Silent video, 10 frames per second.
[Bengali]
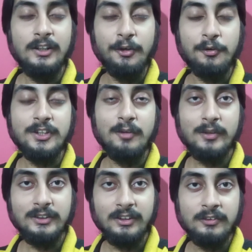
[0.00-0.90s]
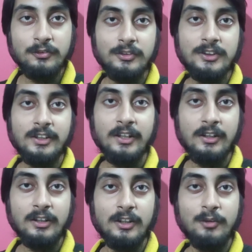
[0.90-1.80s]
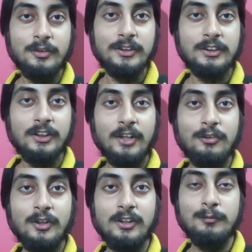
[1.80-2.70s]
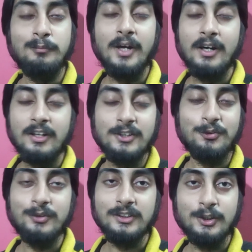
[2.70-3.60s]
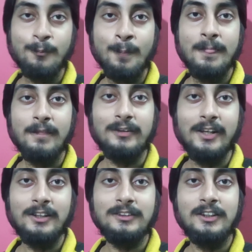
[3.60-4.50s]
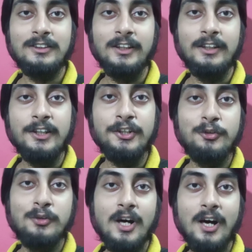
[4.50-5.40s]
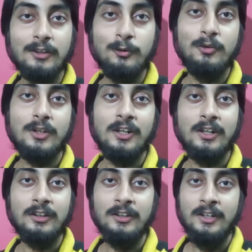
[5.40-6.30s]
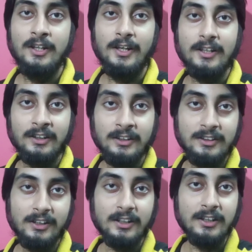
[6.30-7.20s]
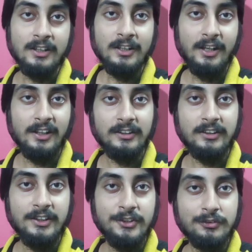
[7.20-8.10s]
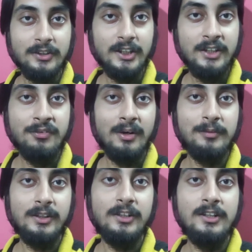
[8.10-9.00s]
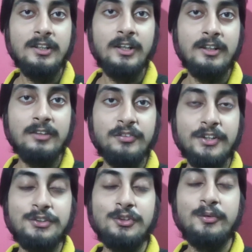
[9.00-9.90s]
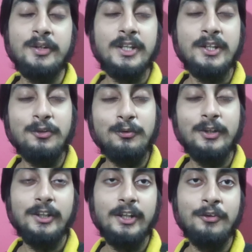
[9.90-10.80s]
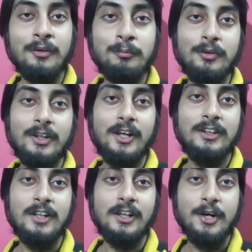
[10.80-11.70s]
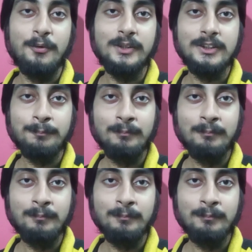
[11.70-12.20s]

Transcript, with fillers: লিও সিনেমায় যে অর্জুন সূচার ক্যারেক্টারটা রয়েছে সেটা কিন্তু একটা ব্যাডাস হয়েছে তো দেখা যাচ্ছে লিও হারোল্ড আর এই আন্থানি এদের তিনজনের কীভাবে কি একটা ফেস অফ হয় কী করে কী গল্পটা এখানে রাখা হয়েছে